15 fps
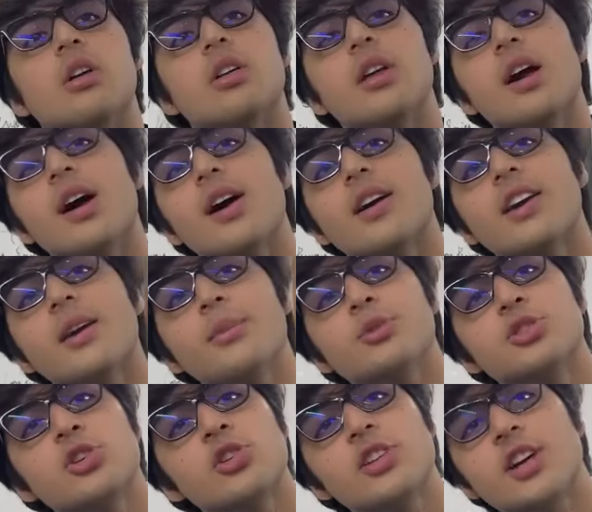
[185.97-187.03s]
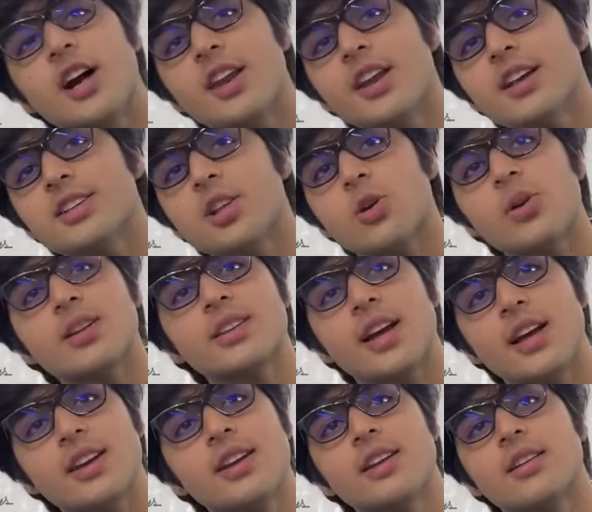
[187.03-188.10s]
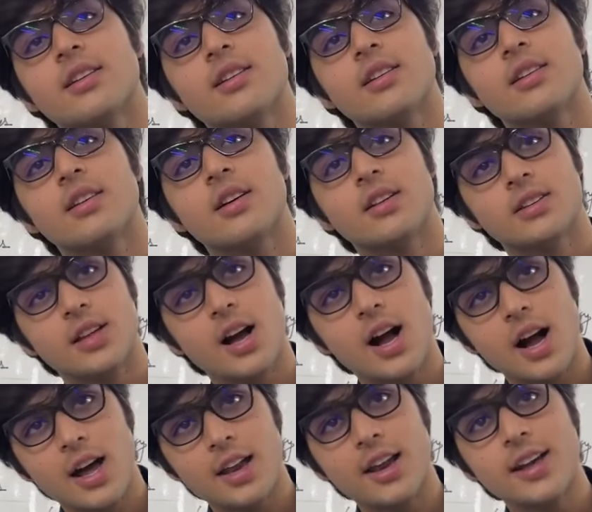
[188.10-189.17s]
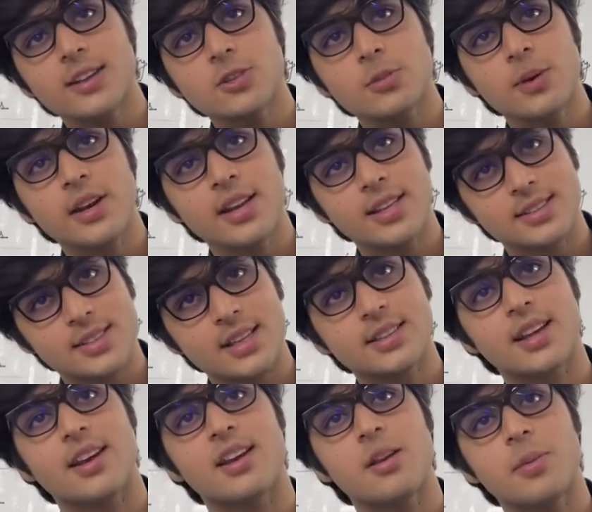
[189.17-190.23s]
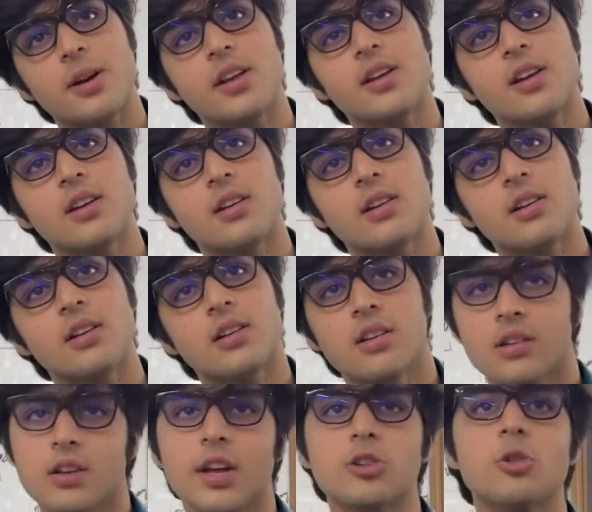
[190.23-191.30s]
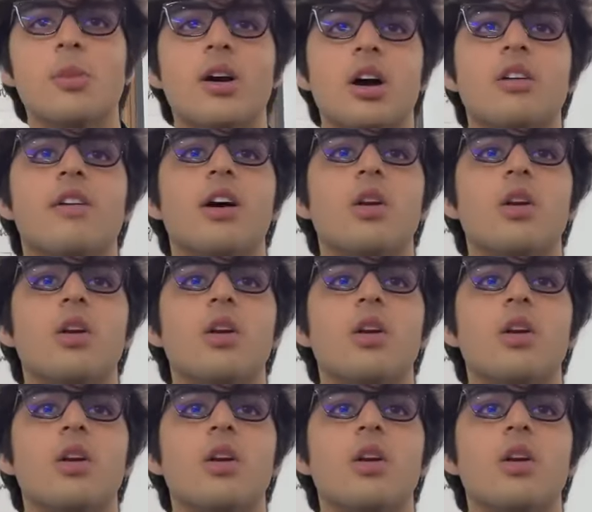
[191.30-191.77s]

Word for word: यहाँ आके मुझे तो दिखाने की ज़रूरत है नहीं यहाँ आना है तो मेरी इज्जत करनी पड़ेगी नहीं तो मैं करवा